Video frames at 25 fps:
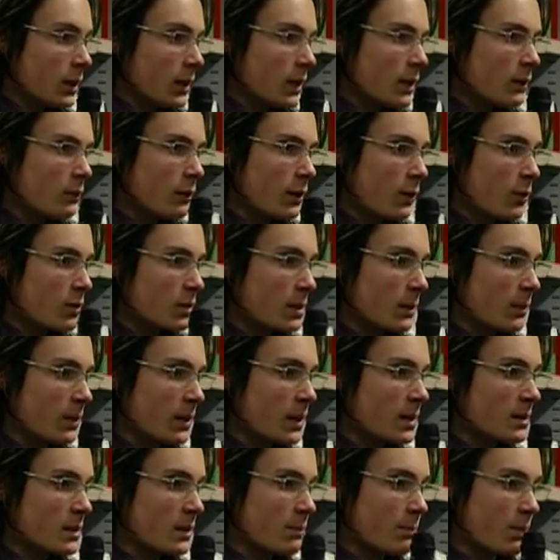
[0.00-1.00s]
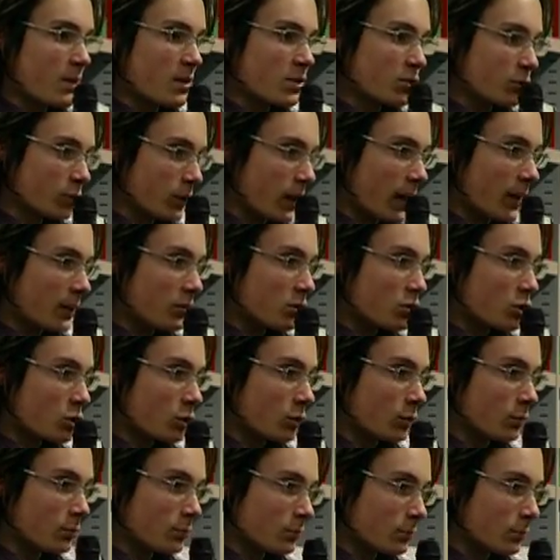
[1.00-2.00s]
Io volevo sapere se il
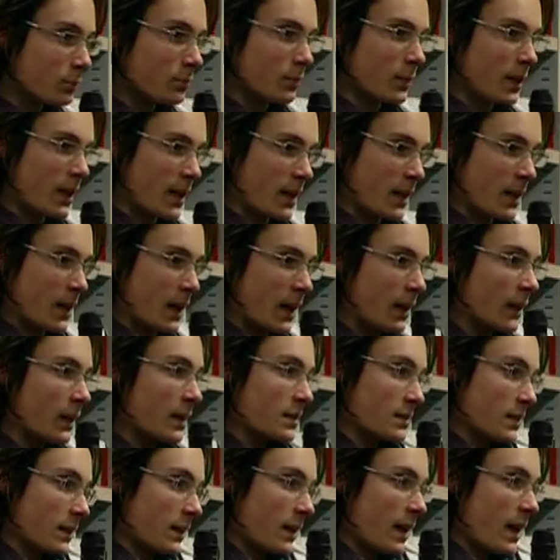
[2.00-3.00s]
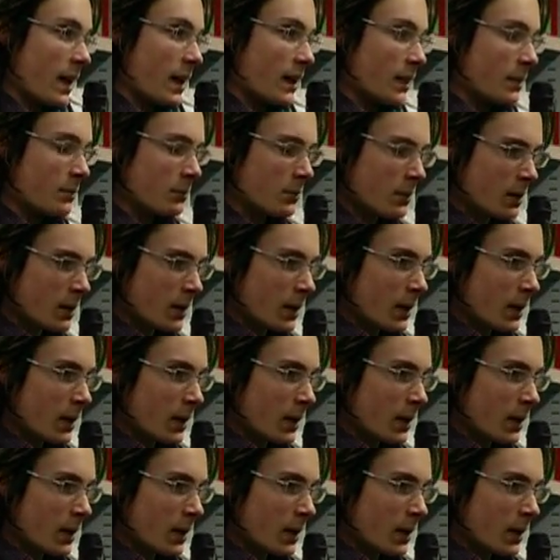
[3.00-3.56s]
personaggio, e anche se lei,